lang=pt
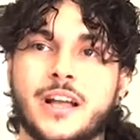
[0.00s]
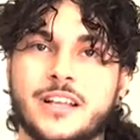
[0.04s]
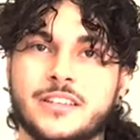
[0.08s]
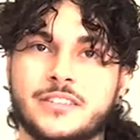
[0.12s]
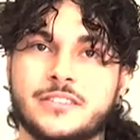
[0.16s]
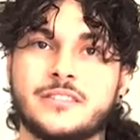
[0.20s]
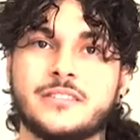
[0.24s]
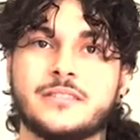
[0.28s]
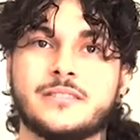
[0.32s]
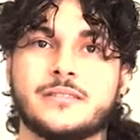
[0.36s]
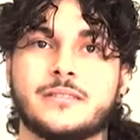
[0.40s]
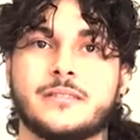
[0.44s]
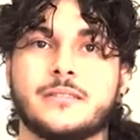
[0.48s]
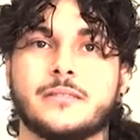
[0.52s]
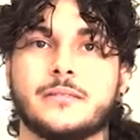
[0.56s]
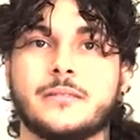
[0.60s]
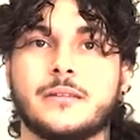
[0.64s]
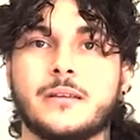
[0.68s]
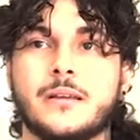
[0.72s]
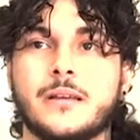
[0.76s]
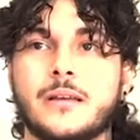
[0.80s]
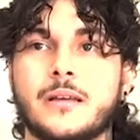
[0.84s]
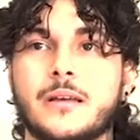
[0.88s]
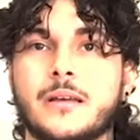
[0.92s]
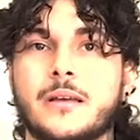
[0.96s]
do artista.
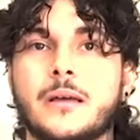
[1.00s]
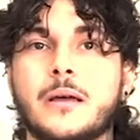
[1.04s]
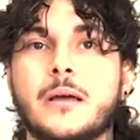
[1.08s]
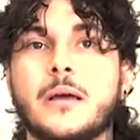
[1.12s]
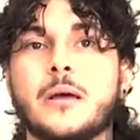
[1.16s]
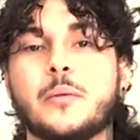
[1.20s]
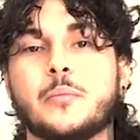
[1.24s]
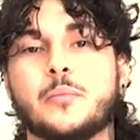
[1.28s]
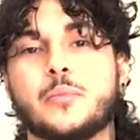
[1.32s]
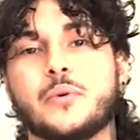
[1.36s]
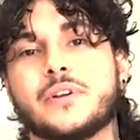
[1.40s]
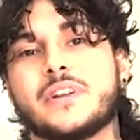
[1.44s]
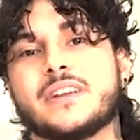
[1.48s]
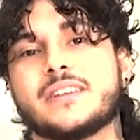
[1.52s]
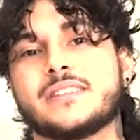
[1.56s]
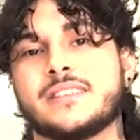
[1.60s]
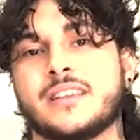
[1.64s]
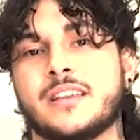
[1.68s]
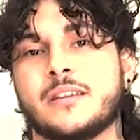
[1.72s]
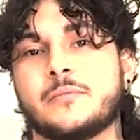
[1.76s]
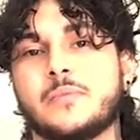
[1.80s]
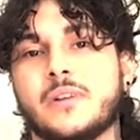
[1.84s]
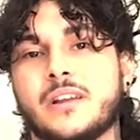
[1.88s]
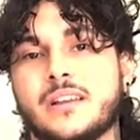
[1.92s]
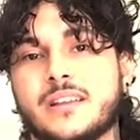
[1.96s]
Por
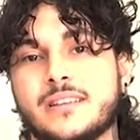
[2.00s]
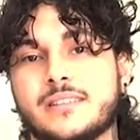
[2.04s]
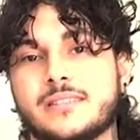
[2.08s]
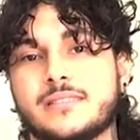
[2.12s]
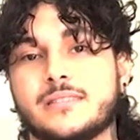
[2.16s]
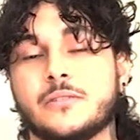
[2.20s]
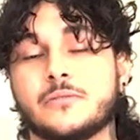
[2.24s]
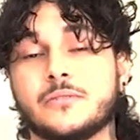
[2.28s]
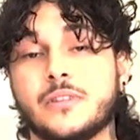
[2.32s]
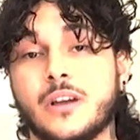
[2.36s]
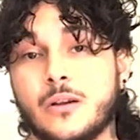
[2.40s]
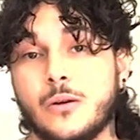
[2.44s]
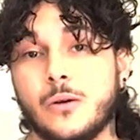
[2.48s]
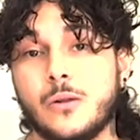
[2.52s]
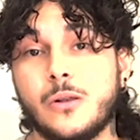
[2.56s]
exemplo, a questão da